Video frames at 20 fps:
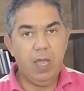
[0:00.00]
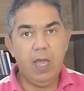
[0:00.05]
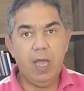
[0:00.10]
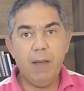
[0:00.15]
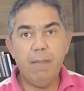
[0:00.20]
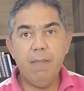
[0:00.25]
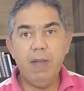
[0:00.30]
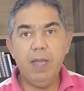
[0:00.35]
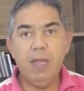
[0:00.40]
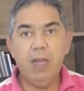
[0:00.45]
É
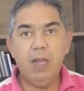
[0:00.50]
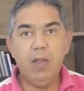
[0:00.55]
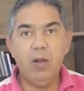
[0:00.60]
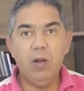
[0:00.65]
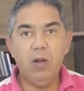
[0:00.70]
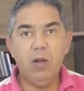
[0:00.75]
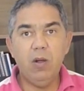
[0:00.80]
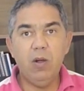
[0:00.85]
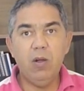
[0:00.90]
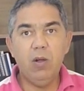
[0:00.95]
a
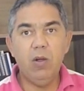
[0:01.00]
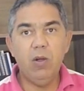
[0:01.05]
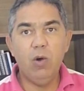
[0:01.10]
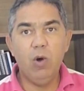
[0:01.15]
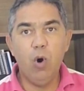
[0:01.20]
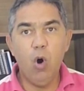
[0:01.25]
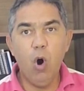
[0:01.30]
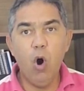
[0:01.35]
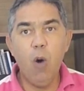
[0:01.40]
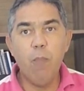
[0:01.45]
melhor
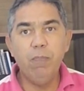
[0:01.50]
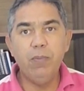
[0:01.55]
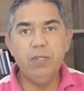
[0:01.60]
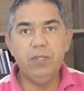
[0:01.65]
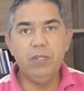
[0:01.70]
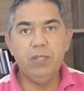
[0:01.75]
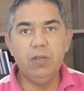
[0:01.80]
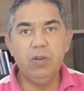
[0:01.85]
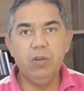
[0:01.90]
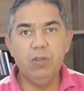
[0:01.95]

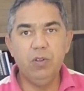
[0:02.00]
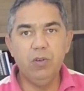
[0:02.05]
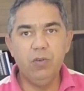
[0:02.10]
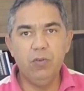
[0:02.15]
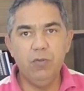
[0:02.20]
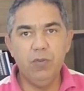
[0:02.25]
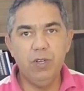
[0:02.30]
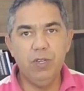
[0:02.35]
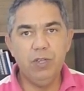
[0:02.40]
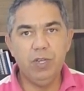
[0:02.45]
opção que eu
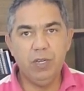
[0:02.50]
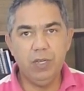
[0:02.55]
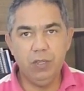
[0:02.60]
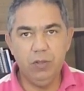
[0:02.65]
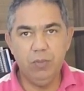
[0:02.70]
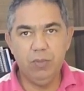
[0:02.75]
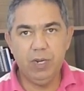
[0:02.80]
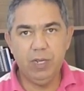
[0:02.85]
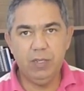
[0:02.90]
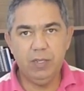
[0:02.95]
vejo aqui
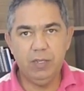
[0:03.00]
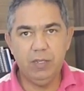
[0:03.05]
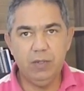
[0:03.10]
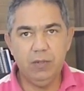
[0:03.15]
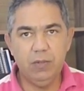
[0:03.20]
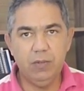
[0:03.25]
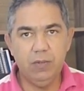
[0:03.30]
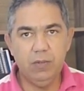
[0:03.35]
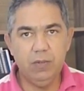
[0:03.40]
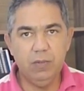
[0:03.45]
no
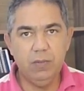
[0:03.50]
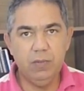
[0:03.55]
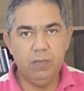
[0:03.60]
Brasil.